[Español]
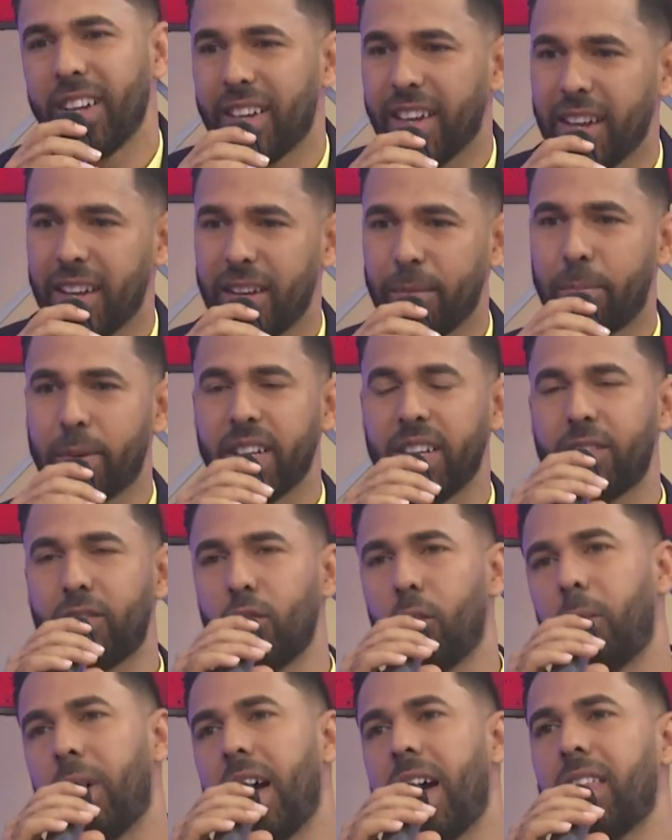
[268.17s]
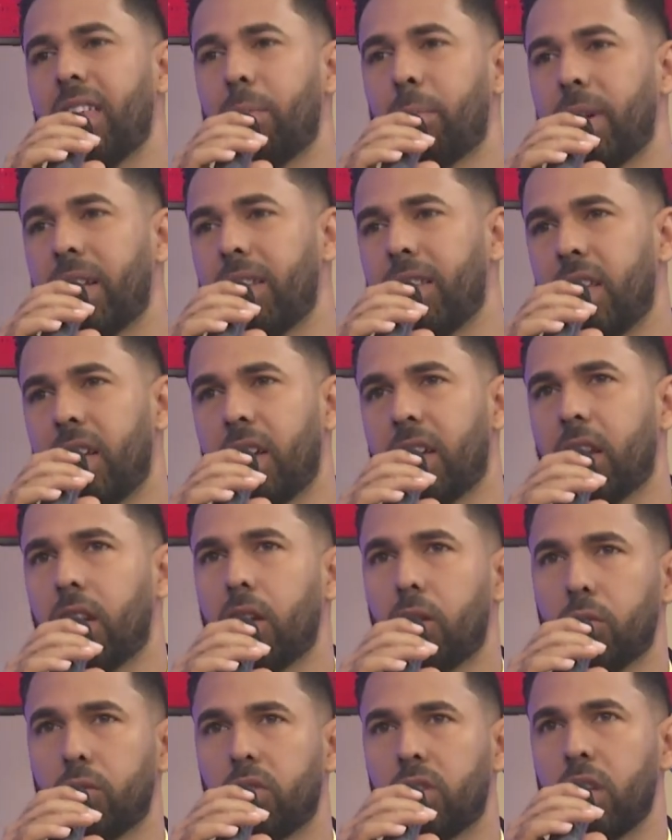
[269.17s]
que el precio va a depender
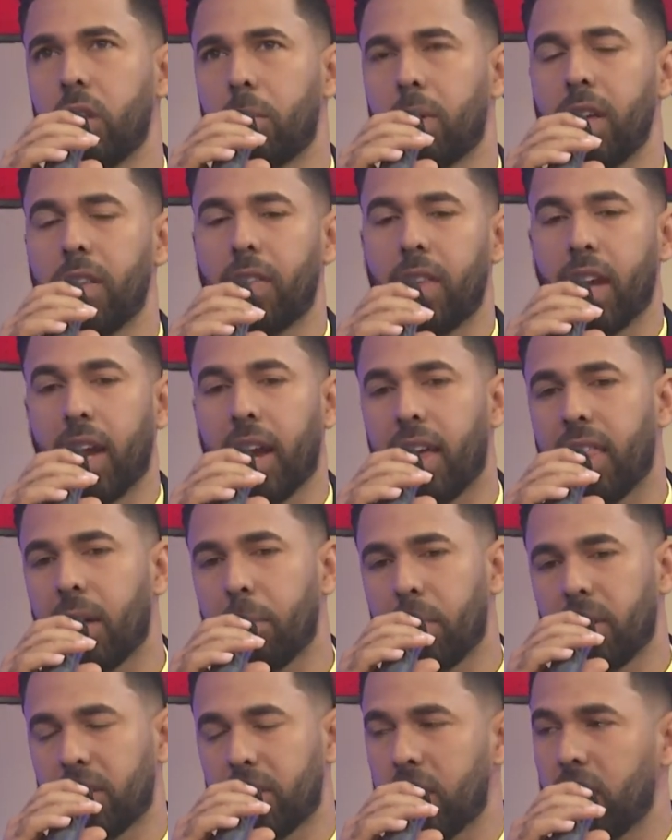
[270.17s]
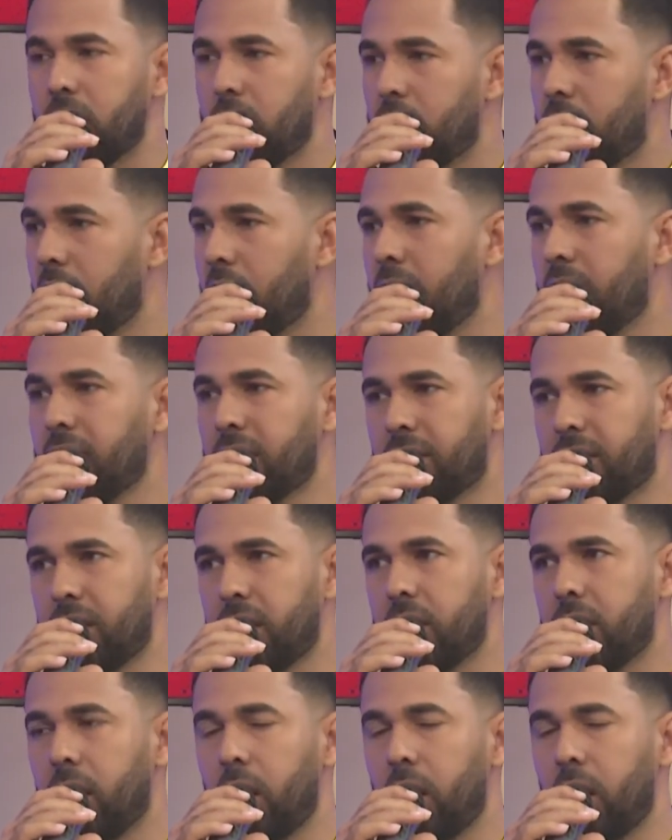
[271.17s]
inclusive de cada paciente en sí.